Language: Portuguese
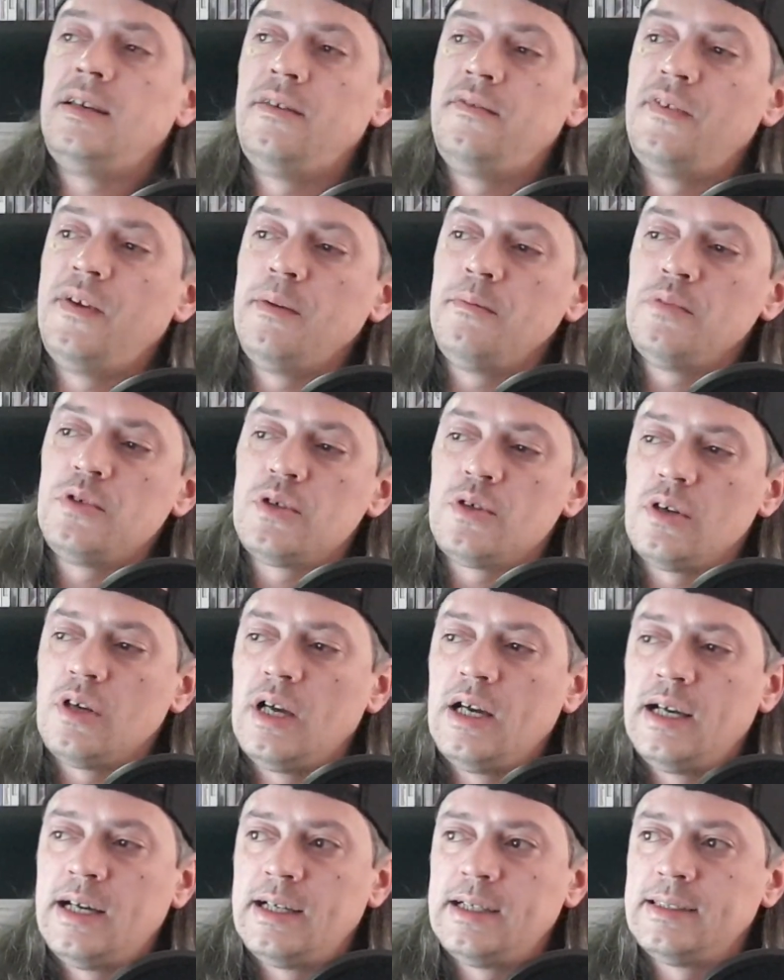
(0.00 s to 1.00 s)
e vemos
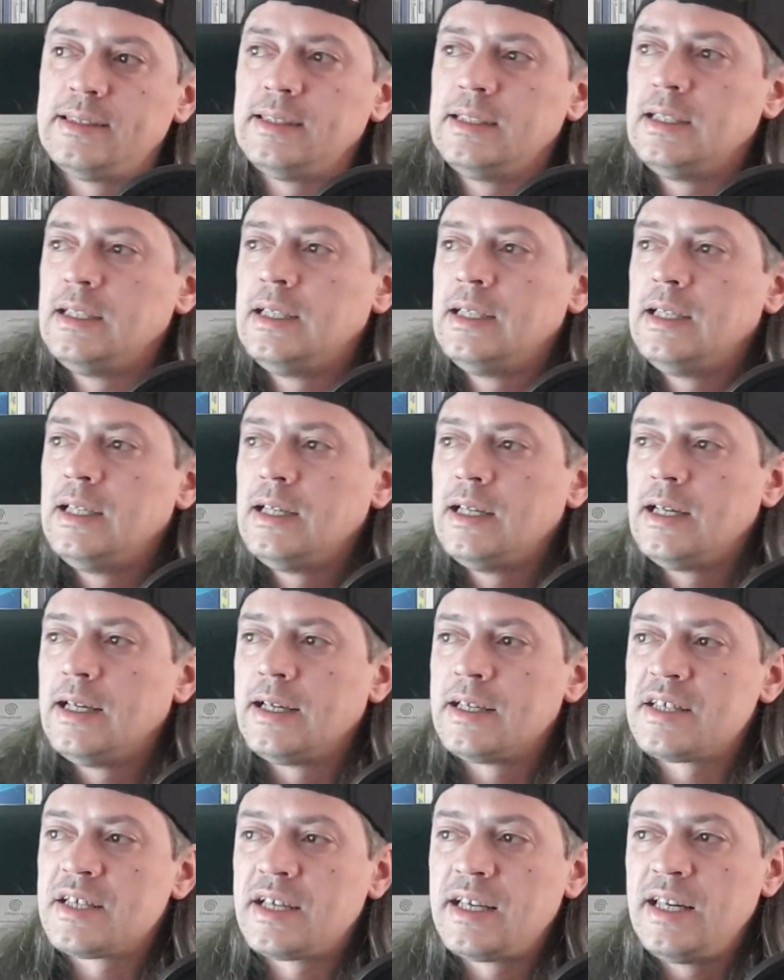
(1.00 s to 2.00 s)
uh,
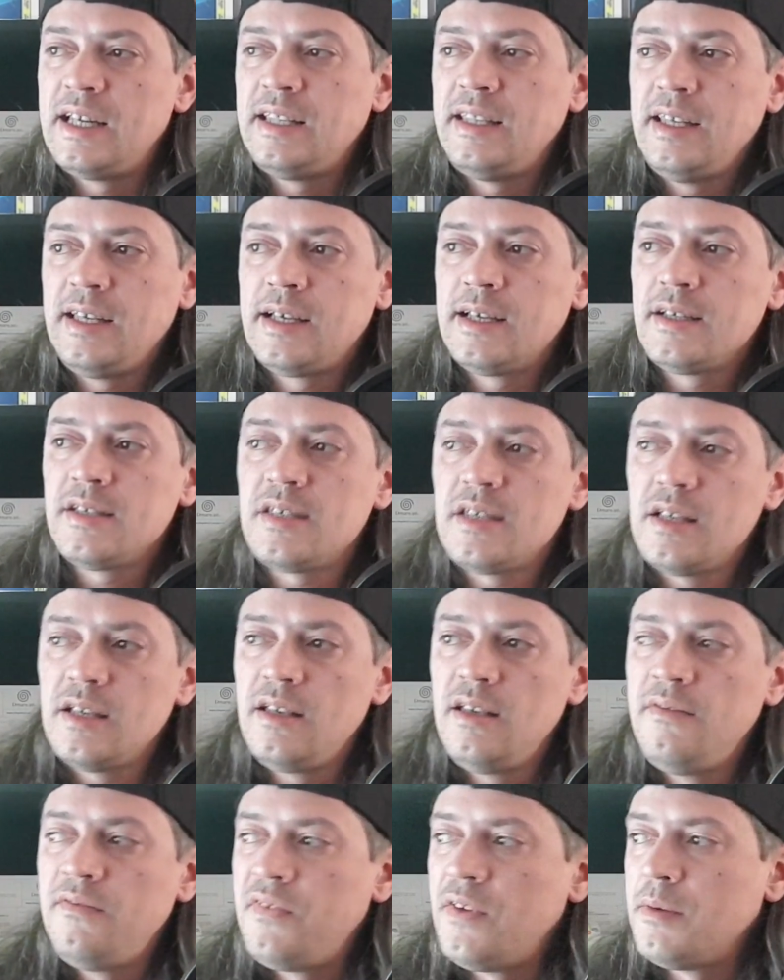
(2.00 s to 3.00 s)
as críticas
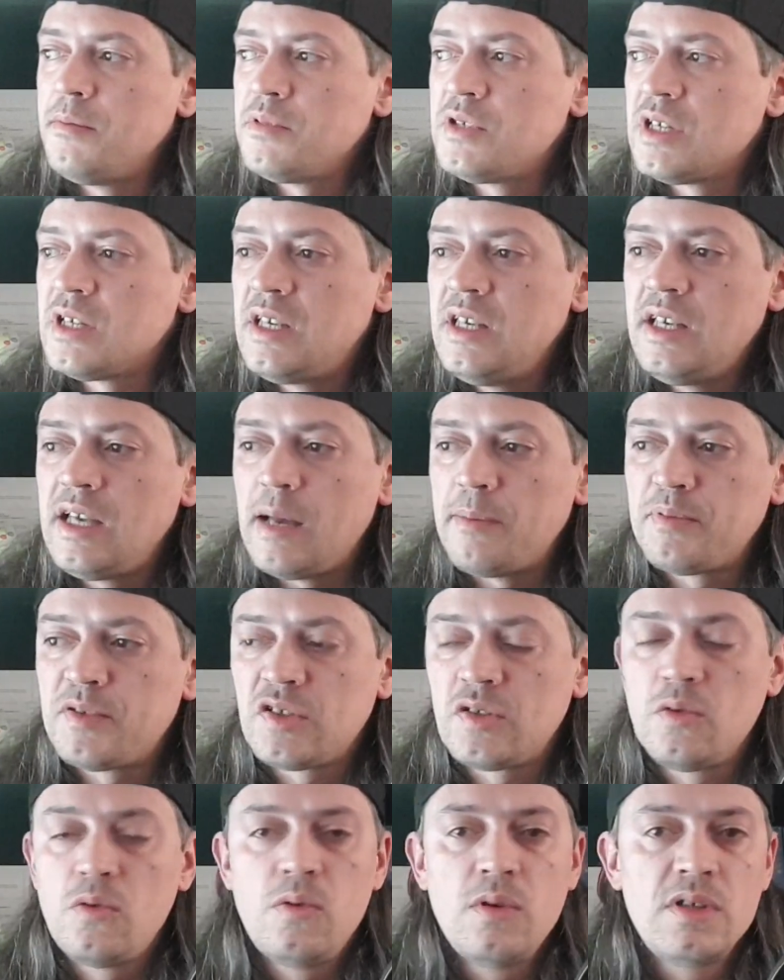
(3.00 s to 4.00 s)
e vemos aqui que há
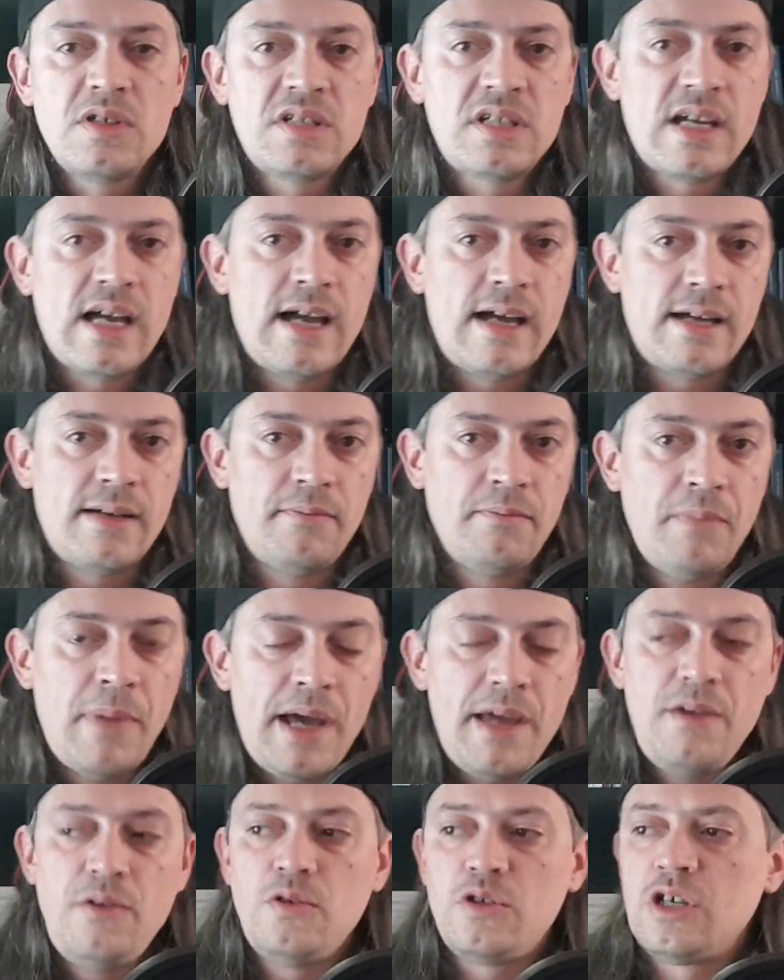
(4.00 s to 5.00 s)
pessoas, que há
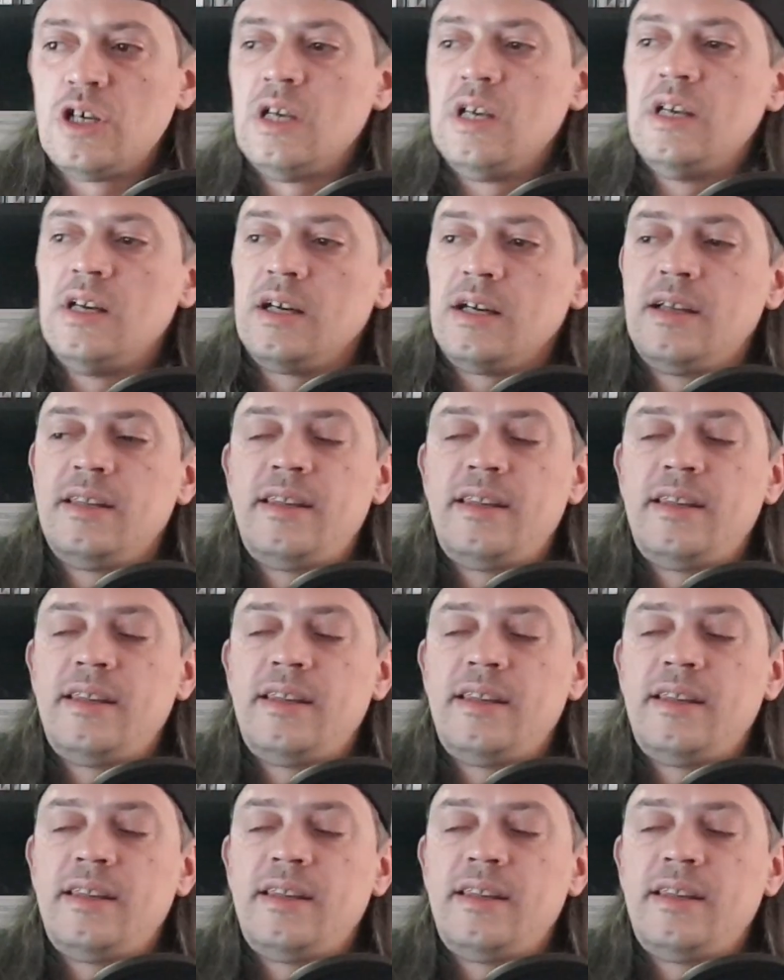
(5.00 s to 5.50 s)
meios que